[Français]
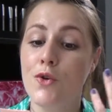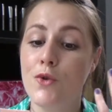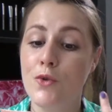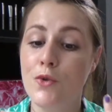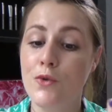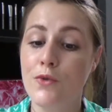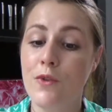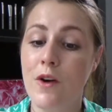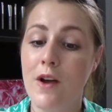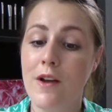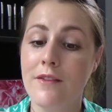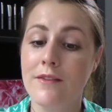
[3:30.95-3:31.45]

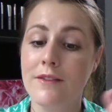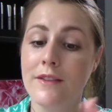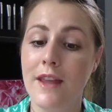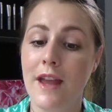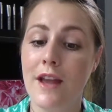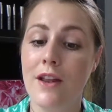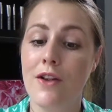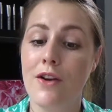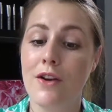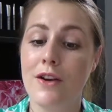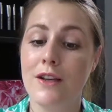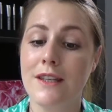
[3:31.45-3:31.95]
couvrante
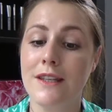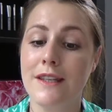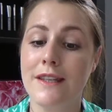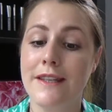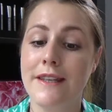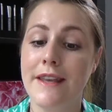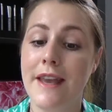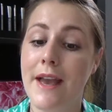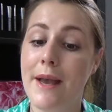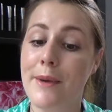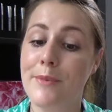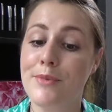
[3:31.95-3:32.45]
alors
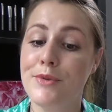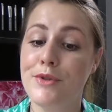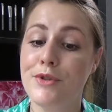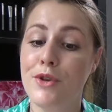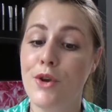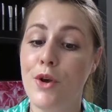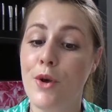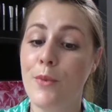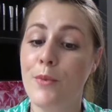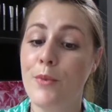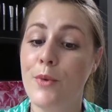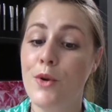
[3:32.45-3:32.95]
qui
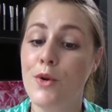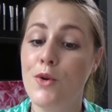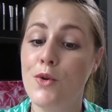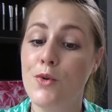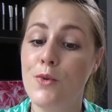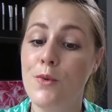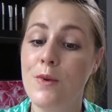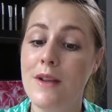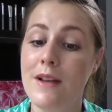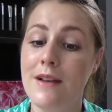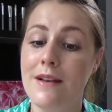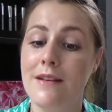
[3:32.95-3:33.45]
absorbe
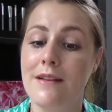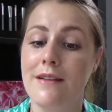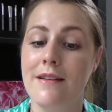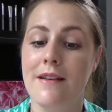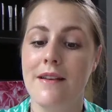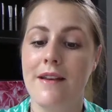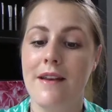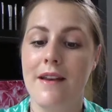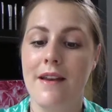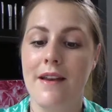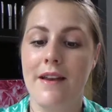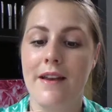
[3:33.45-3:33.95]
l'huile